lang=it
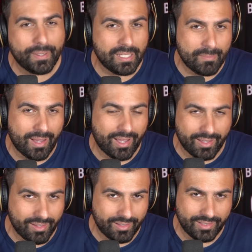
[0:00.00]
prima
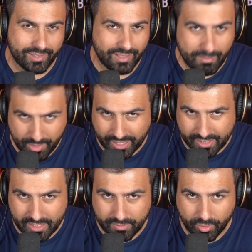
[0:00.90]
eh, del mio
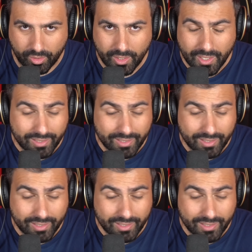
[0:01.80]
arrivo,